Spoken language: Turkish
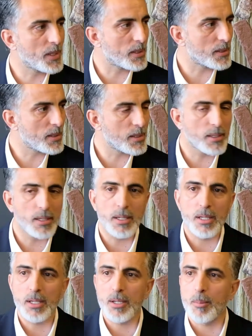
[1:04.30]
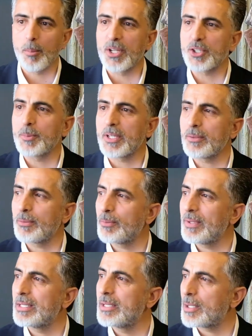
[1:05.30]
girdik. Batman
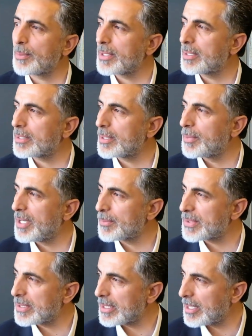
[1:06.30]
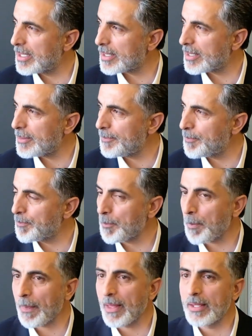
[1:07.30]
ve Diyarbakır'da bağımsız adaylarla,
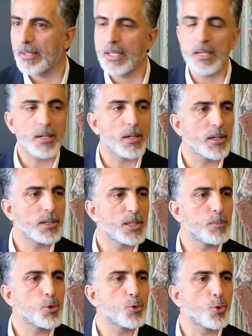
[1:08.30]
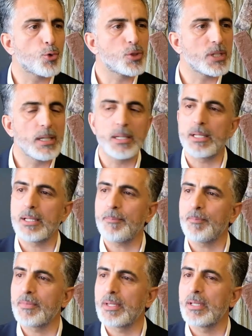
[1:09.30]
geri kalan 79 ilde de
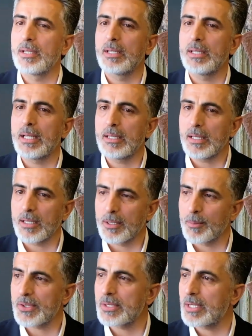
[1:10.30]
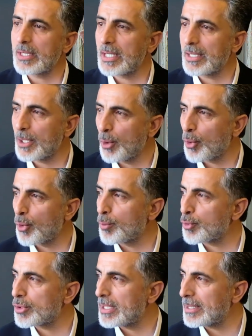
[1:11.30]
kendi adımızla, kendi
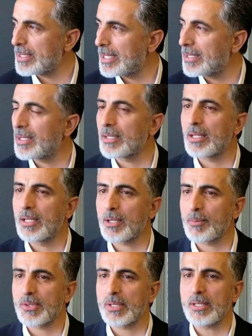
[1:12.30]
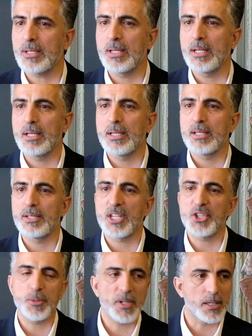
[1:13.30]
logomuzla, kendi adaylarımızla
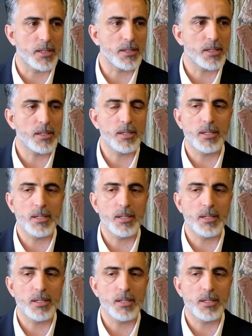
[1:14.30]
seçime girdik.